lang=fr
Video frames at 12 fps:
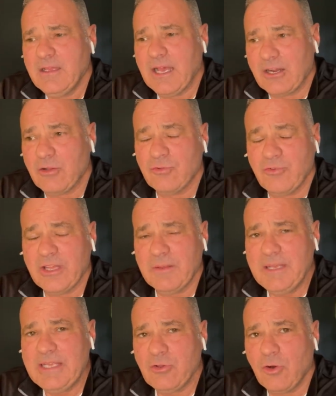Alors, le
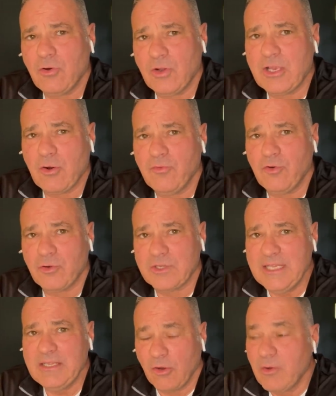gouvernement est,
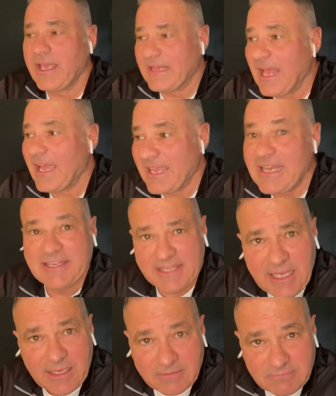confronté donc avec la
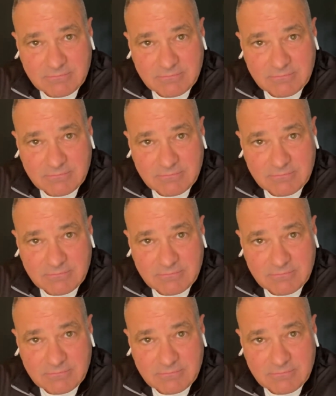réalité.